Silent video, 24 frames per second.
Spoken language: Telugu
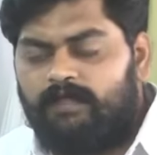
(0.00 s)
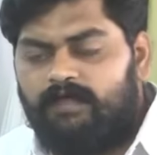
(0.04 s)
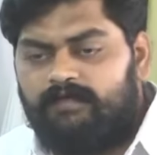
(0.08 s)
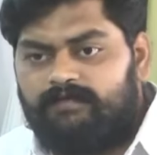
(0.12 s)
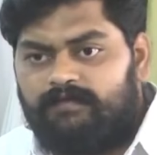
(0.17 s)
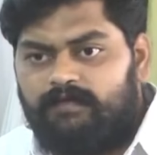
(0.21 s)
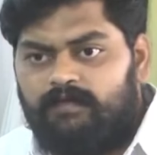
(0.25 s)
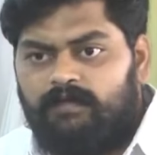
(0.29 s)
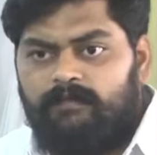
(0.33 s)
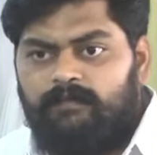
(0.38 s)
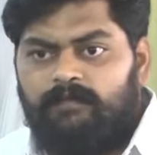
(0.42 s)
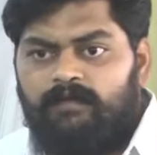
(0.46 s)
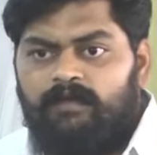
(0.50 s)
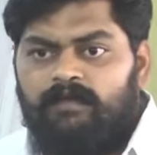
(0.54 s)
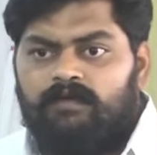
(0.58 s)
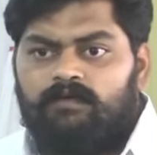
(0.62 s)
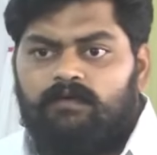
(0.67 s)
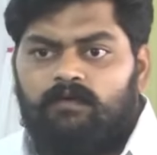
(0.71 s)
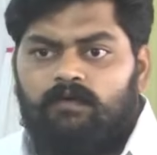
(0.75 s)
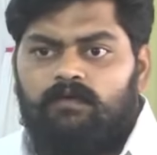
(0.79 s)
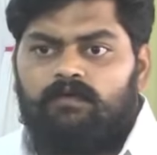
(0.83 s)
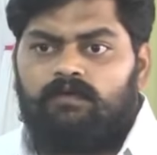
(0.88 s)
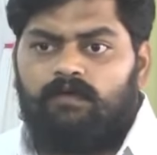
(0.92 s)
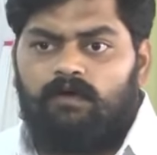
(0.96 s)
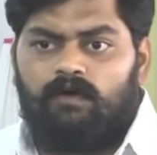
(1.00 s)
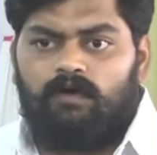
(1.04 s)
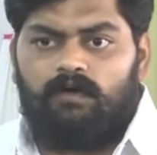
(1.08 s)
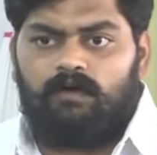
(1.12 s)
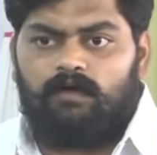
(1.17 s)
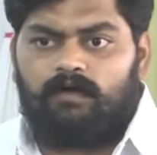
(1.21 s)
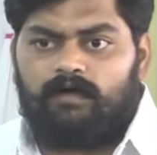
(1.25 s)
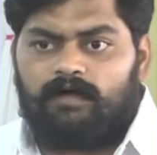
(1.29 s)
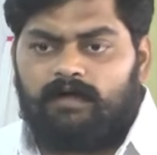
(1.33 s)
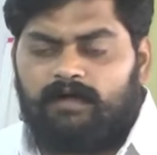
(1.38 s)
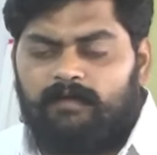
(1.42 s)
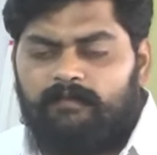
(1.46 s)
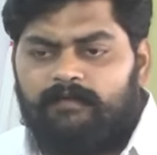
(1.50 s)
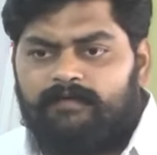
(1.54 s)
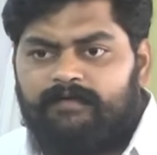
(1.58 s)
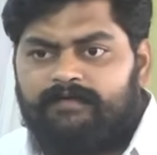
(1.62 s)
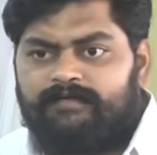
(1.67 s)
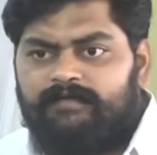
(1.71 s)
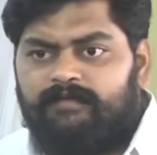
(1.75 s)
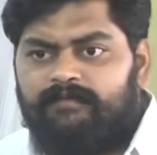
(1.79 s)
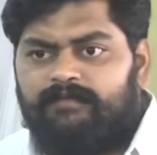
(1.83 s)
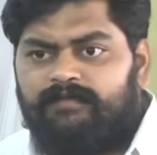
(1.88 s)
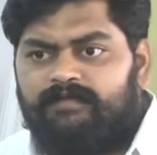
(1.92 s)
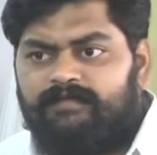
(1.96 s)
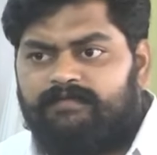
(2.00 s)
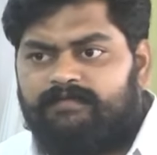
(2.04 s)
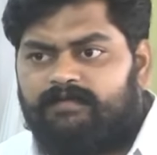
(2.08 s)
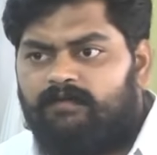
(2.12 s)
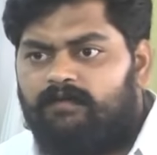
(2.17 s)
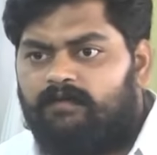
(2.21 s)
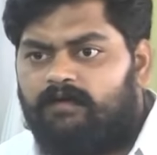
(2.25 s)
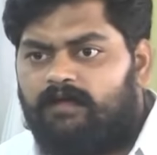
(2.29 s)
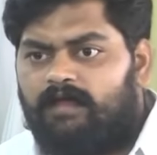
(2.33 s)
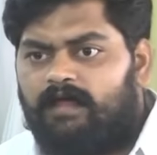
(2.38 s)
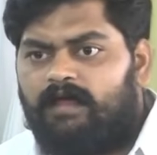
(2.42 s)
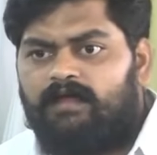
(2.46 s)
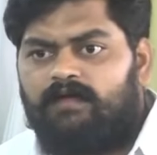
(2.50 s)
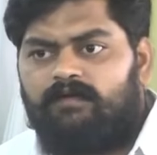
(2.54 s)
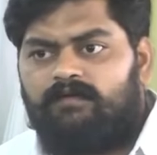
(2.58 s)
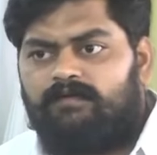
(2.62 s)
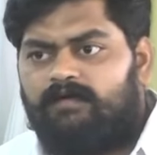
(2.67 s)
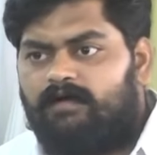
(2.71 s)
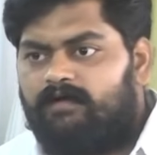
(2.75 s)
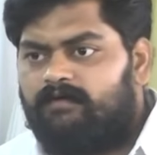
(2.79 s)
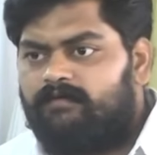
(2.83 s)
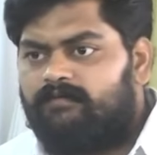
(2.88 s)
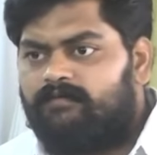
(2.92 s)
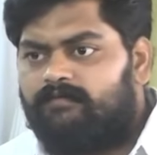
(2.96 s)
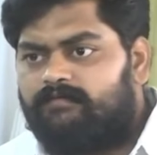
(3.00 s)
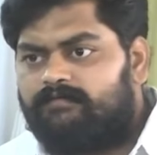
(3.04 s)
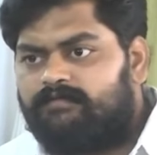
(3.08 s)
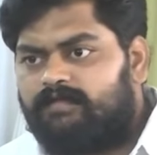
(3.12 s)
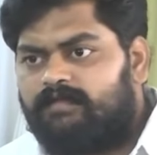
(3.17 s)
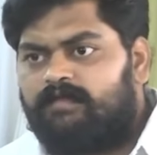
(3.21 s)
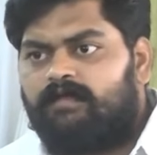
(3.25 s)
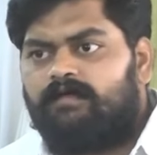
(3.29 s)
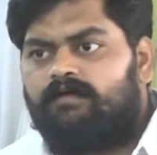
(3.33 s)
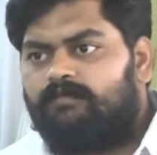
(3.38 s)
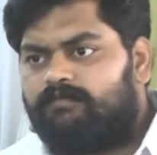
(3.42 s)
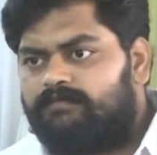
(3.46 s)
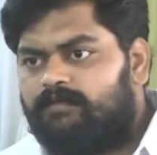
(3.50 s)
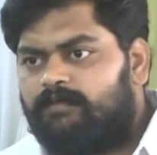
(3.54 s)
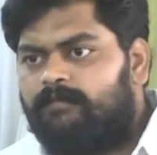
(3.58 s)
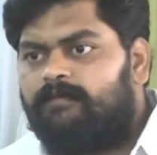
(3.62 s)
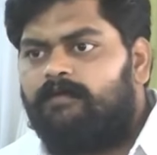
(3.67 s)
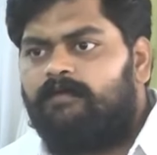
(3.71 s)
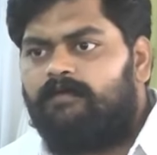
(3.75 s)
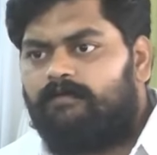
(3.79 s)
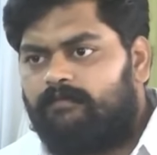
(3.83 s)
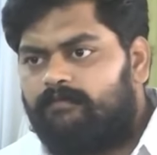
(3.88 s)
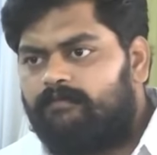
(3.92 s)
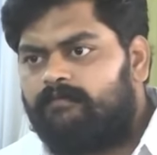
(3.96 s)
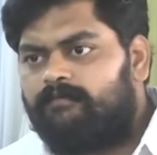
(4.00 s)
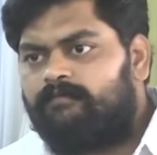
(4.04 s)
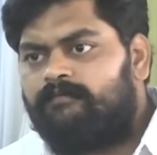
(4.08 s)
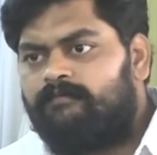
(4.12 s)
సిబిఐ కోర్టులో కడపకు సంబంధించిన ఒక లాయర్ ఉన్నాడు చంద్రగుప్త పేరు